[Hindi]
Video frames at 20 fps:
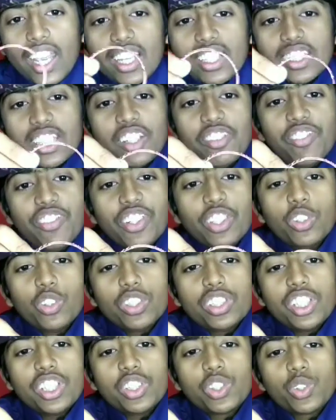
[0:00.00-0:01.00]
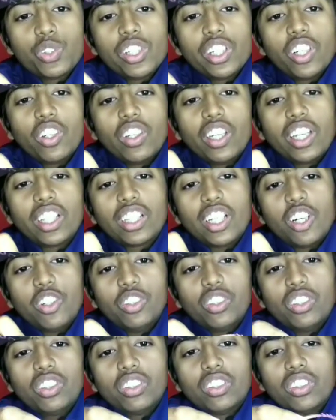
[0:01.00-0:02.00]
ऐसे ही फिर दूसरी चूड़ी को लेता
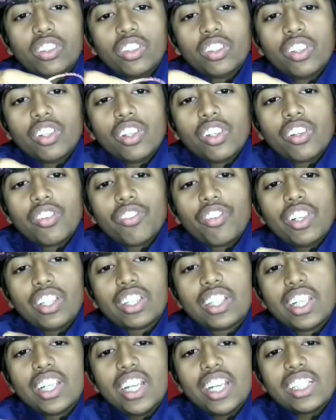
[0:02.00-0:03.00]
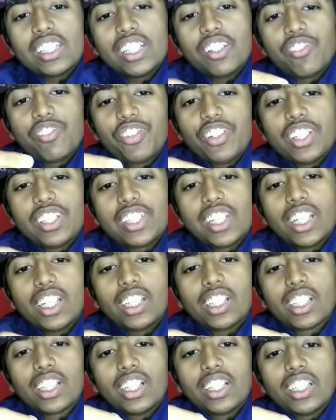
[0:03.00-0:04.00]
हूँ फिर धीरे से फिर से
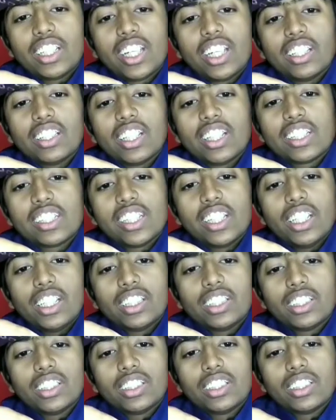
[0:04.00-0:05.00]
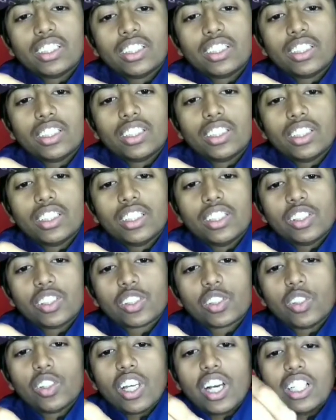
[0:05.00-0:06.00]
कट के अंदर से
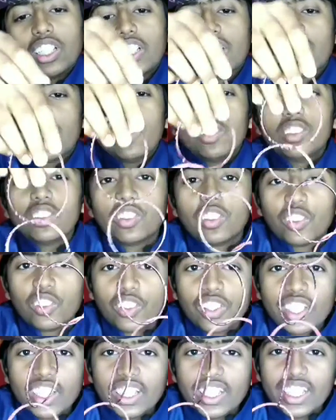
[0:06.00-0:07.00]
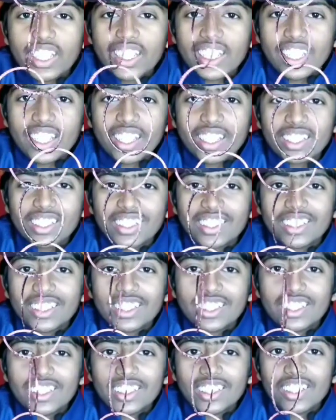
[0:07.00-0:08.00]
इसको डाल देता हूँ और ये देखिए
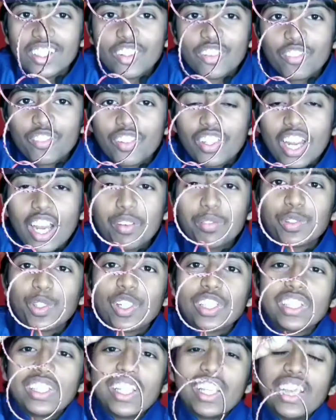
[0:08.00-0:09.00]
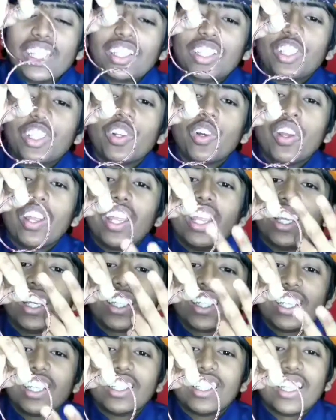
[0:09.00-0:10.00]
फिर आप सोचते ये तीनों
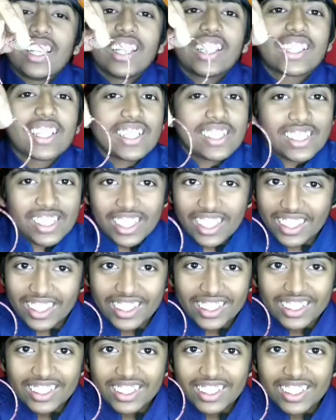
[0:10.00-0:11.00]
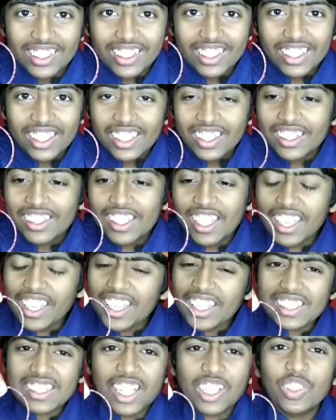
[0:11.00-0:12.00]
एक के अंदर एक कैसे आई
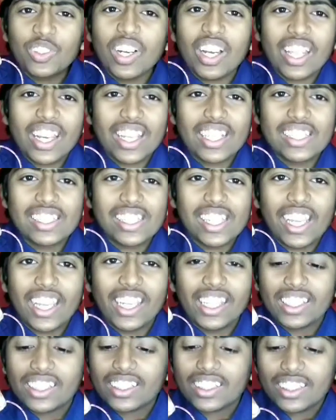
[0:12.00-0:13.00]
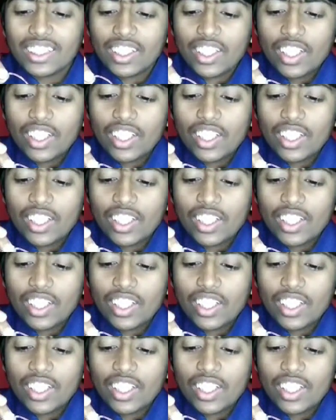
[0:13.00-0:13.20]
यही जादू का रहस्य है